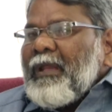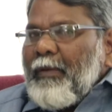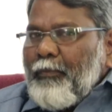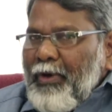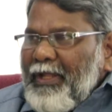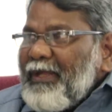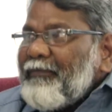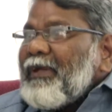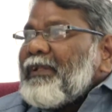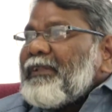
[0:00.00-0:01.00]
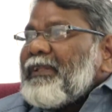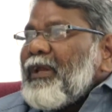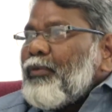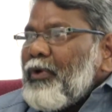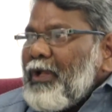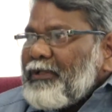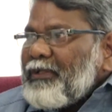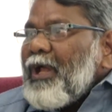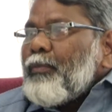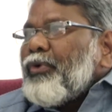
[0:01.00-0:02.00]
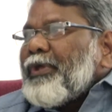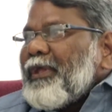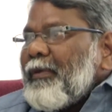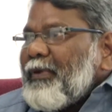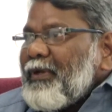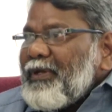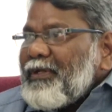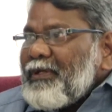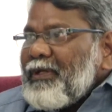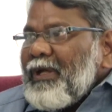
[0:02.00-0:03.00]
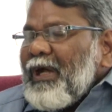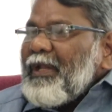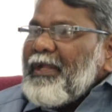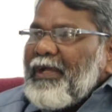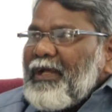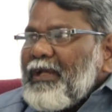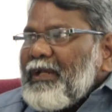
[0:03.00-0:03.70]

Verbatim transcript: நம்முடைய வேதத்தில் உள்ளதுதான் முக்கியம் என்று அநேக